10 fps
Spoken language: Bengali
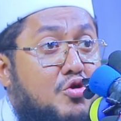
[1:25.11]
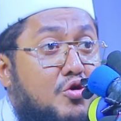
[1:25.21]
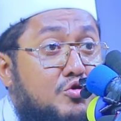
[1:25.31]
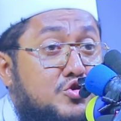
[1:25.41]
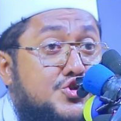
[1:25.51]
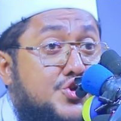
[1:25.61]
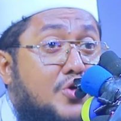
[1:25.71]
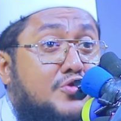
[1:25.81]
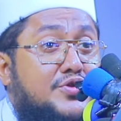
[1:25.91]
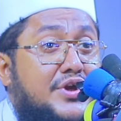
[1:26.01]
কোনো
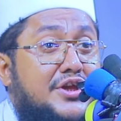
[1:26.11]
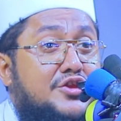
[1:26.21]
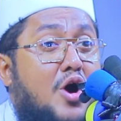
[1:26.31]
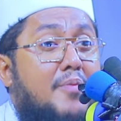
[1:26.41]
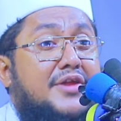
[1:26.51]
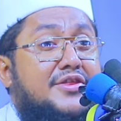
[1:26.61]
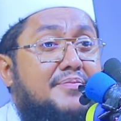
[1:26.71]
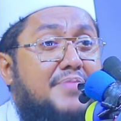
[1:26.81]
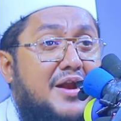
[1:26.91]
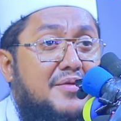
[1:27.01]
শক্তি
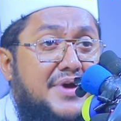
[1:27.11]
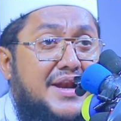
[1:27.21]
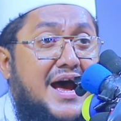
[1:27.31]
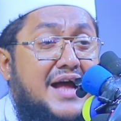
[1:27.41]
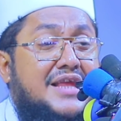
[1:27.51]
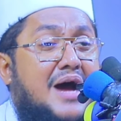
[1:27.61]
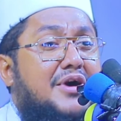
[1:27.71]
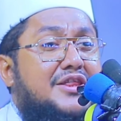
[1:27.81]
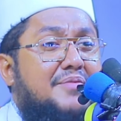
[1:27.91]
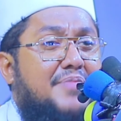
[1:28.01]
ধমাতে পারবে না
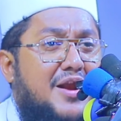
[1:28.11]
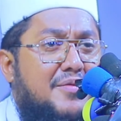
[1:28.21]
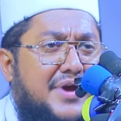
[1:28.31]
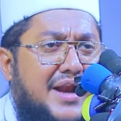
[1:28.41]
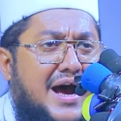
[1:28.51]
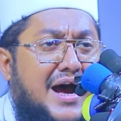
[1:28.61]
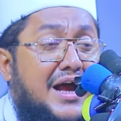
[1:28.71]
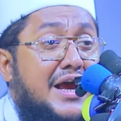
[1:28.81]
থামাতে পারবে না